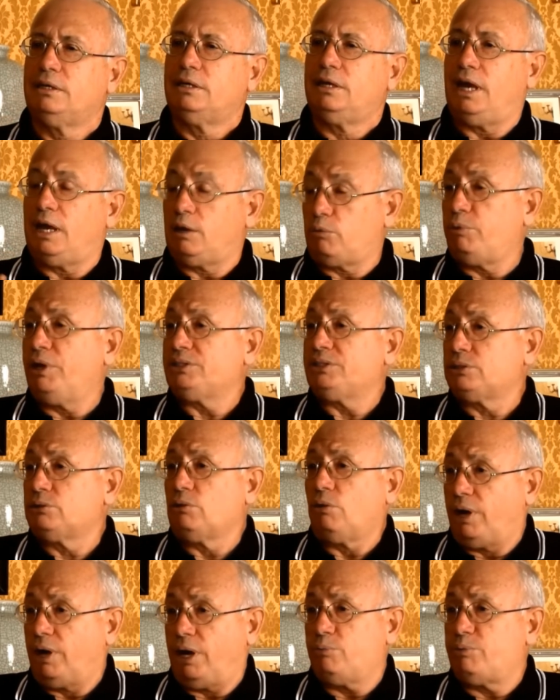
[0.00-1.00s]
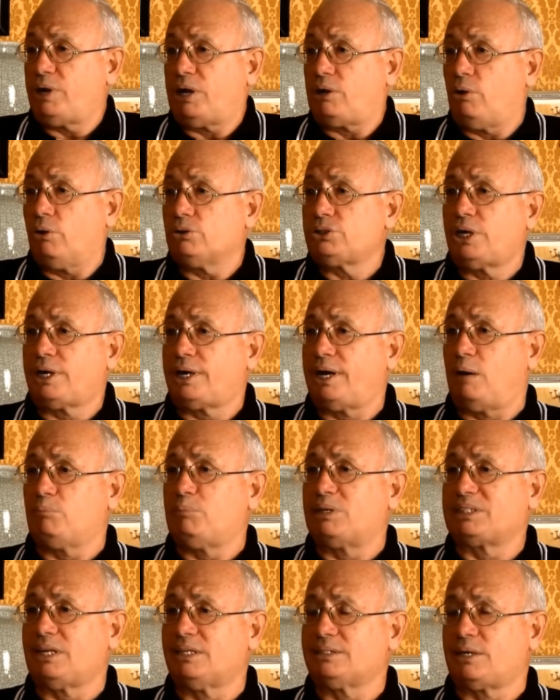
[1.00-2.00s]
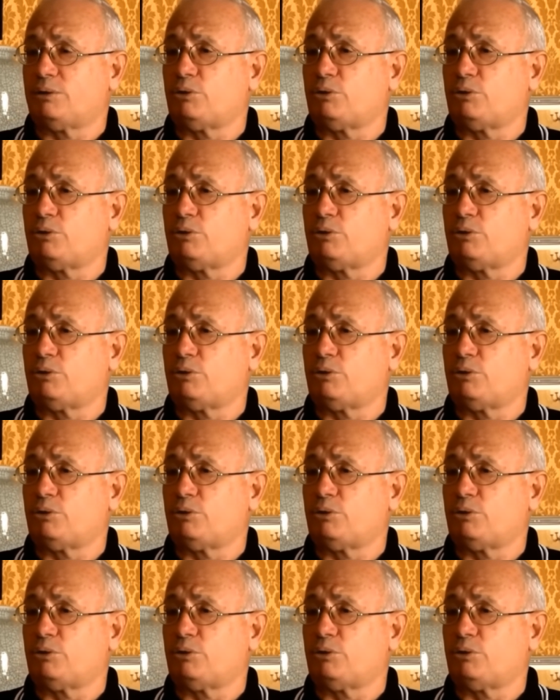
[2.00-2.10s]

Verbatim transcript: E questo è una cosa che è abbastanza